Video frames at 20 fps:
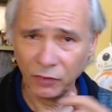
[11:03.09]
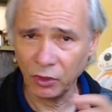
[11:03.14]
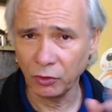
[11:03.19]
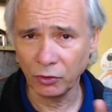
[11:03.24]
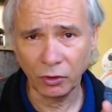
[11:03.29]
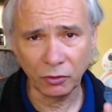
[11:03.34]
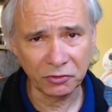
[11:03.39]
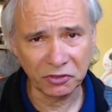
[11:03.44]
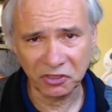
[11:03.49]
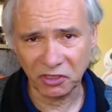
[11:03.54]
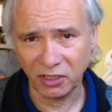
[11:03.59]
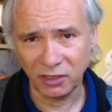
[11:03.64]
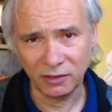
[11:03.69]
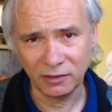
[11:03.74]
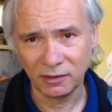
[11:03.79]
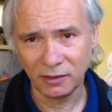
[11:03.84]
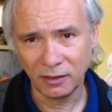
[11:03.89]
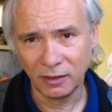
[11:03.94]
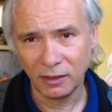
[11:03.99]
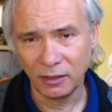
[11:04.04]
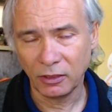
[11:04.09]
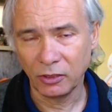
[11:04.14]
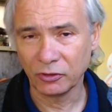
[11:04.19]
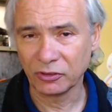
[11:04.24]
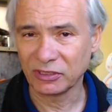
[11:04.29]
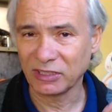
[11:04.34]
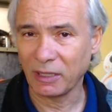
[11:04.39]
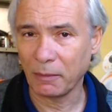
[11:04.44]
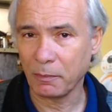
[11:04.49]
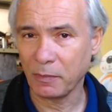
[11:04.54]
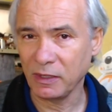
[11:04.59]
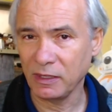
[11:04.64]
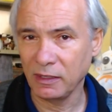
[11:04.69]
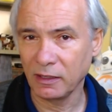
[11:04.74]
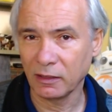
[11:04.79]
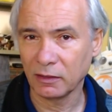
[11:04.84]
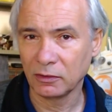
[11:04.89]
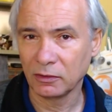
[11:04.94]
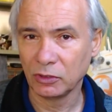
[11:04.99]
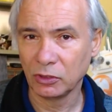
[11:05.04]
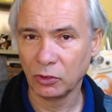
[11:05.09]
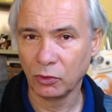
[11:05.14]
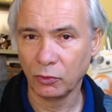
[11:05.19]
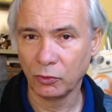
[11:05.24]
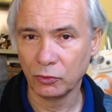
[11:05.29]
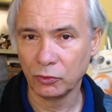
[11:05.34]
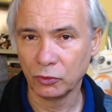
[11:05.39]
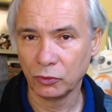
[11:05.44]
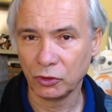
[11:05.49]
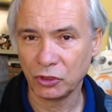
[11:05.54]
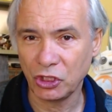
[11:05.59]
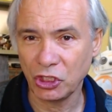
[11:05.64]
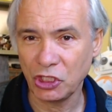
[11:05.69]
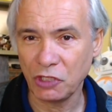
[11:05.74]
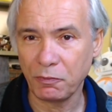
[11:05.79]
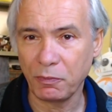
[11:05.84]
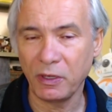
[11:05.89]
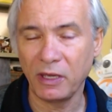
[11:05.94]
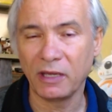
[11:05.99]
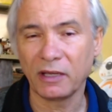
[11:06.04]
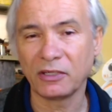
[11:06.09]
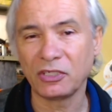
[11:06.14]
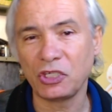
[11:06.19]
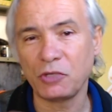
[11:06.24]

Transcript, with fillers: Eu não sei. Eu sabia no, no XP,